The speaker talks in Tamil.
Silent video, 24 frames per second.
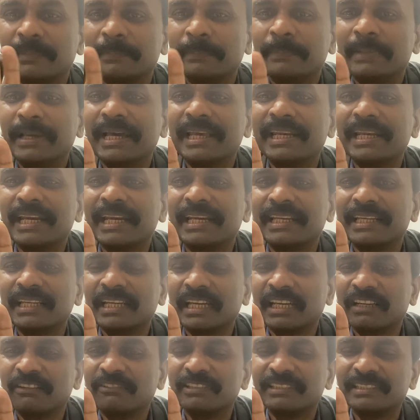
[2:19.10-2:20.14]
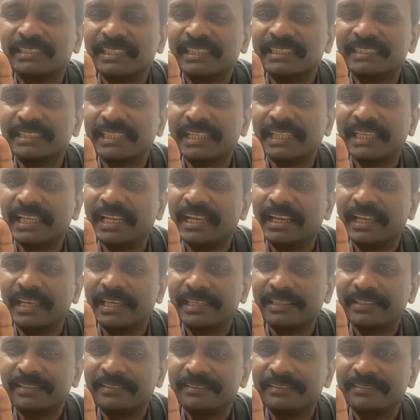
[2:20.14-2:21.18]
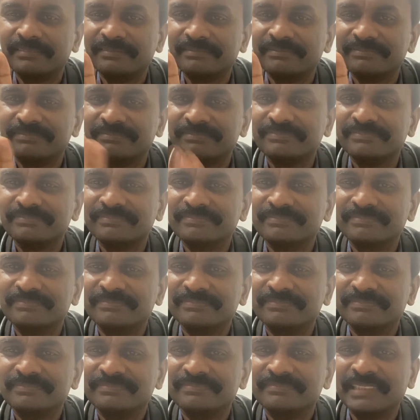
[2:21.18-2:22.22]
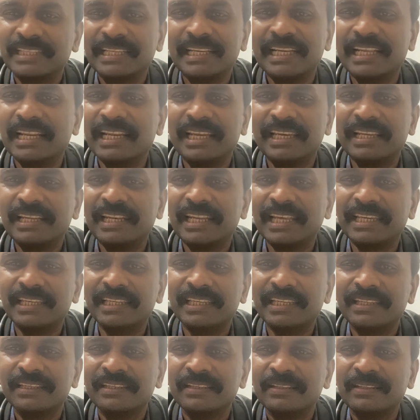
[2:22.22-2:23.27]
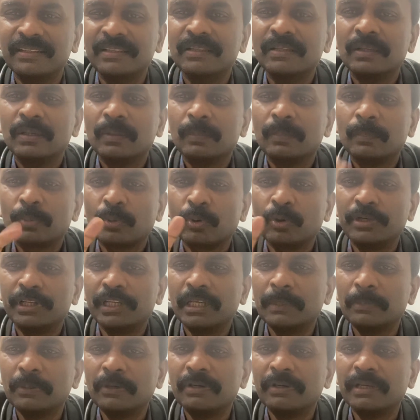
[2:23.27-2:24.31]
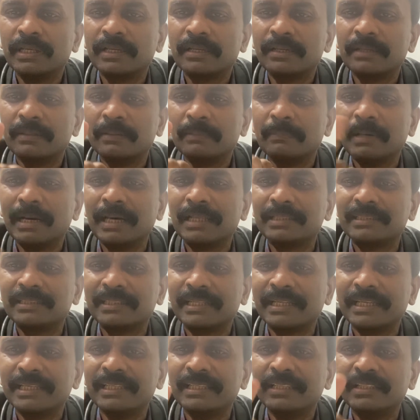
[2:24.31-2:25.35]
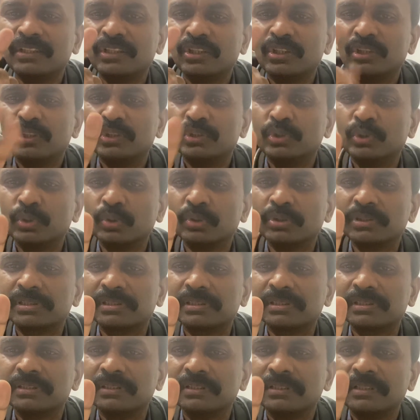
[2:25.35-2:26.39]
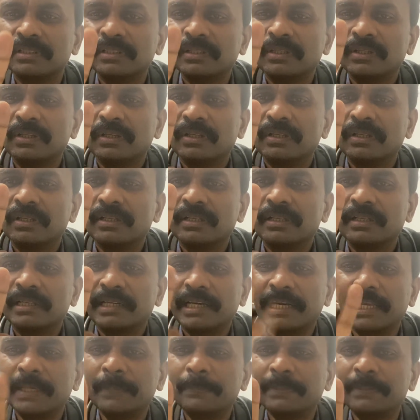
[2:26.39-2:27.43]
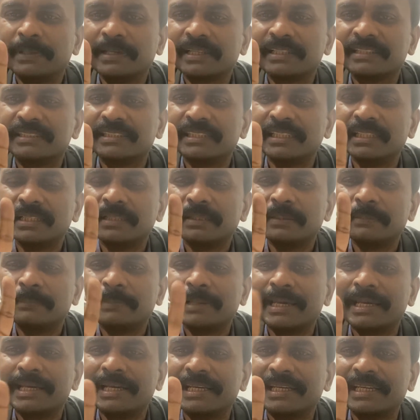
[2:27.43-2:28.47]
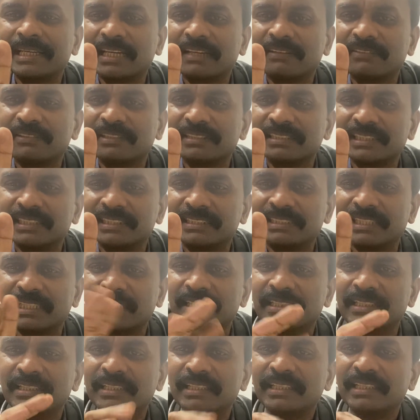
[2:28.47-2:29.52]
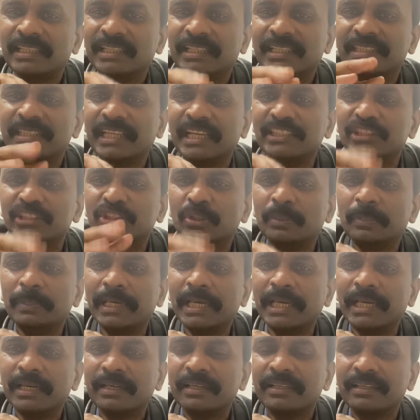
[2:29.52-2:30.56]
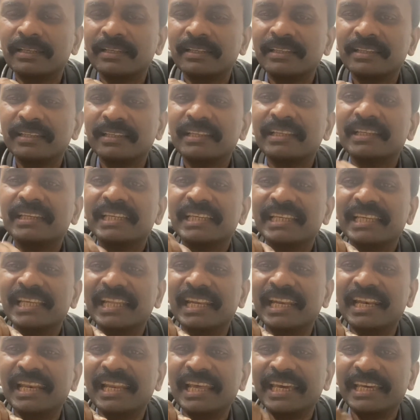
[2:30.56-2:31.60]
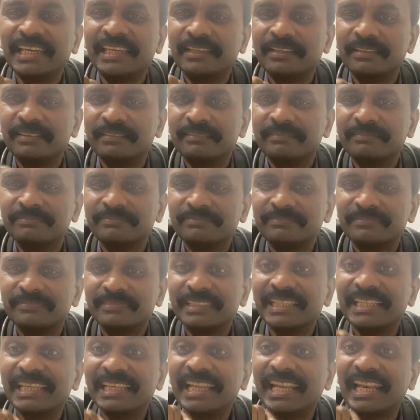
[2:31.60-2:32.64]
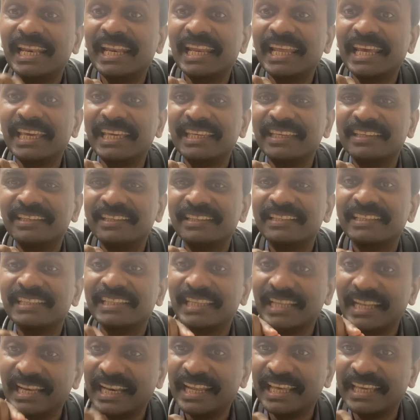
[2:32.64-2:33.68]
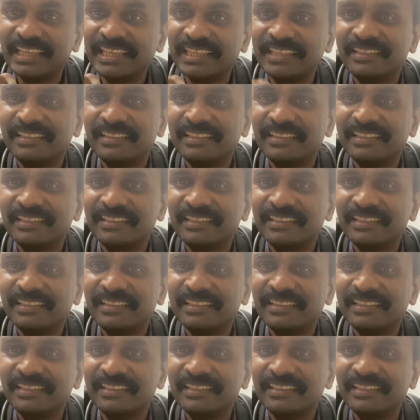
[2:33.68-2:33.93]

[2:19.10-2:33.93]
பேரியாட்ரிக் அறுவை சிகிச்சை இல்லை என்னெல்லாம் இல்லை புரோட்டீன் பவுடர் மாத்திரை ஜூஸ் நடைப்பயிற்சி பேரியாட்ரிக் அறுவை சிகிச்சை இந்த அஞ்சுமே இல்லை இல்லை இல்லை